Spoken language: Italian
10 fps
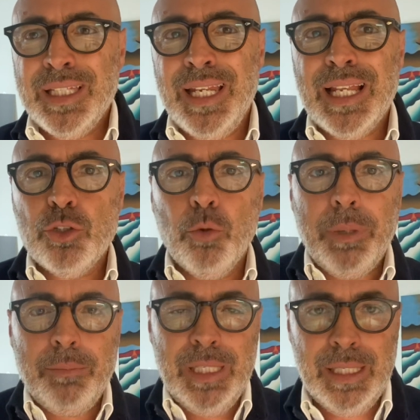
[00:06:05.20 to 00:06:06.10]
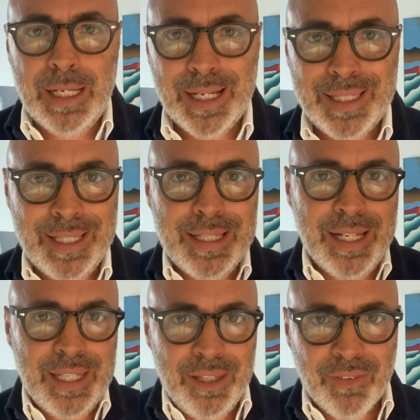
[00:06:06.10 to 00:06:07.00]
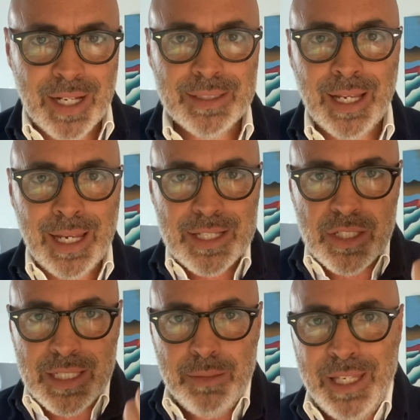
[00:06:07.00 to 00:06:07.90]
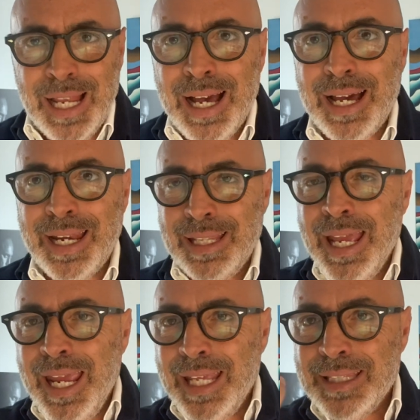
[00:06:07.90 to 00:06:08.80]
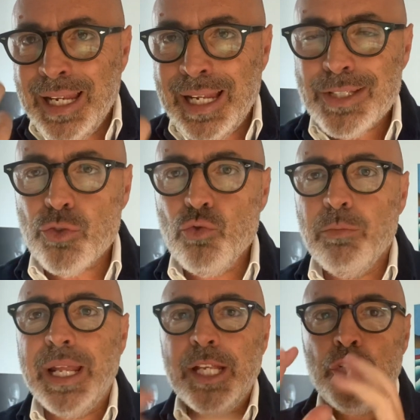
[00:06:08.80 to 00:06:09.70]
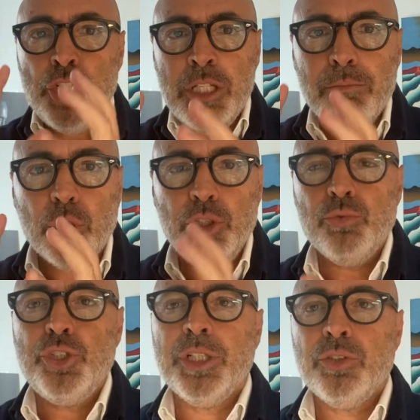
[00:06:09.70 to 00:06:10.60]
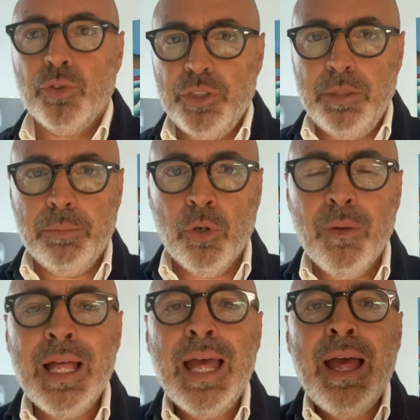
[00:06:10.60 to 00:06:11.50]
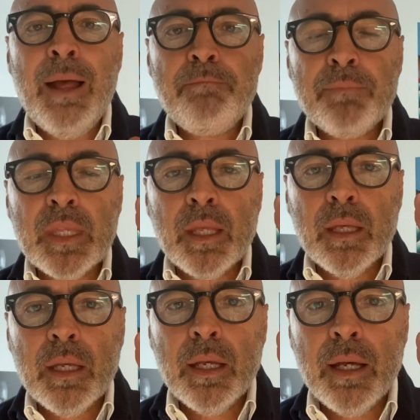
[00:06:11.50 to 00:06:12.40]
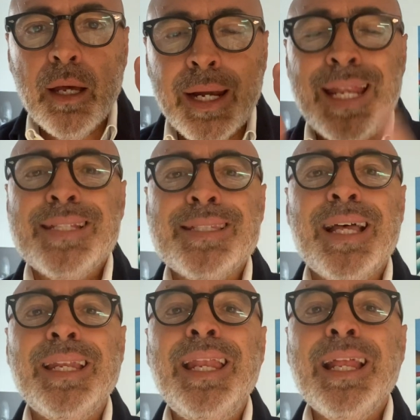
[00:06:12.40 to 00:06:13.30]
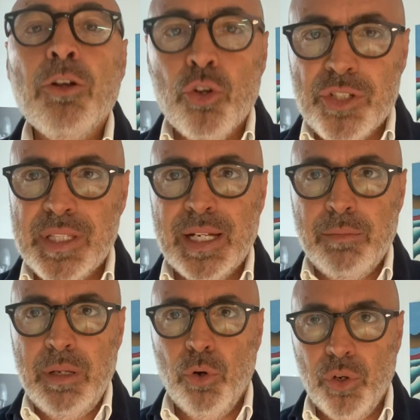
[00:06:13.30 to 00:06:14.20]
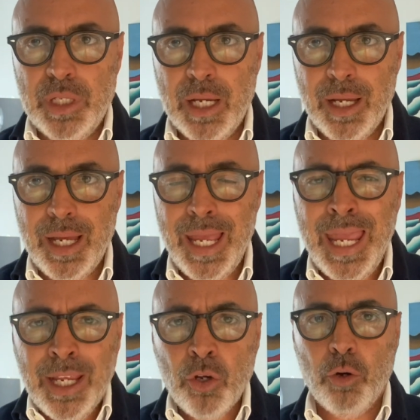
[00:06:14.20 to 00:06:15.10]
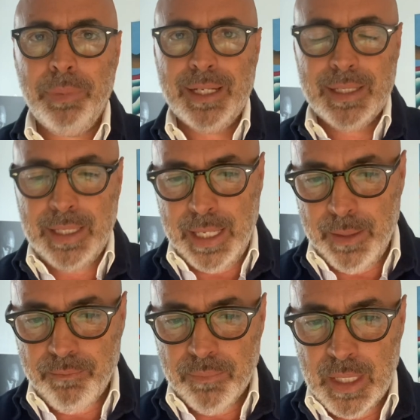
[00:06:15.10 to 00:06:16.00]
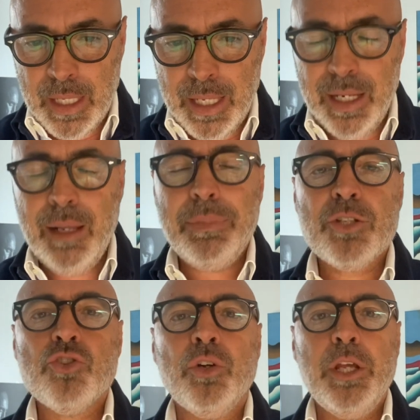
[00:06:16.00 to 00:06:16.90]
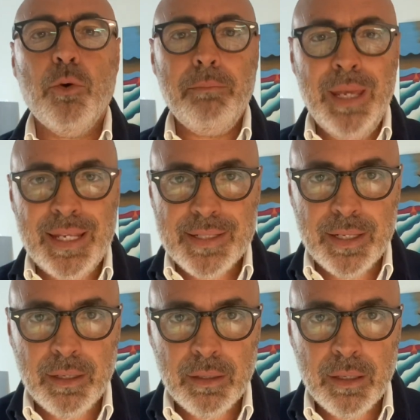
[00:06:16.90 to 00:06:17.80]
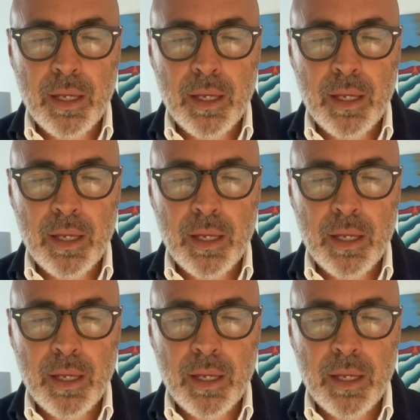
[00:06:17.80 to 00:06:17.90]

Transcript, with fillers: della dopamina che deriva dall'assimilare e dall'assumere cibo di un certo tipo resta nella nostra memoria. Ecco perché le persone obese